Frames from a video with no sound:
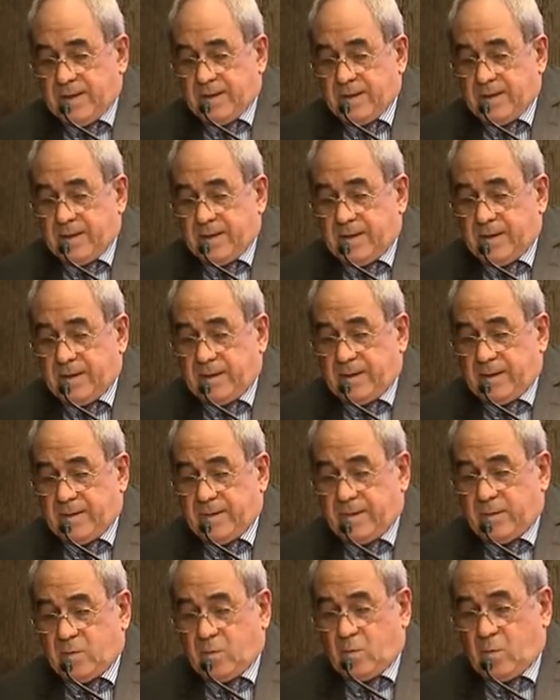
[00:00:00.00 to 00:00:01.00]
Eh,
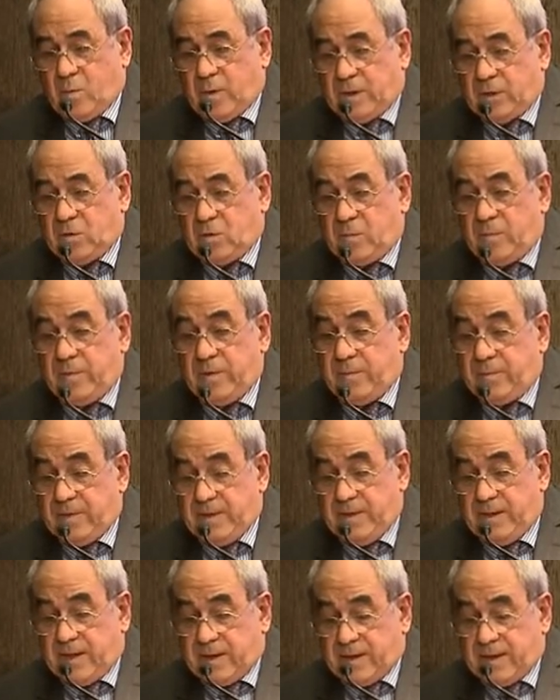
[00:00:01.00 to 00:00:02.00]
cuando mi
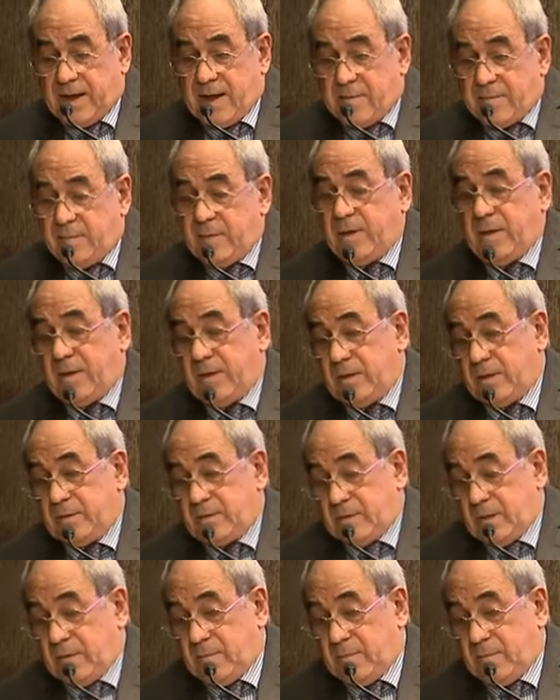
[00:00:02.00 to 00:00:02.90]
vida cambia y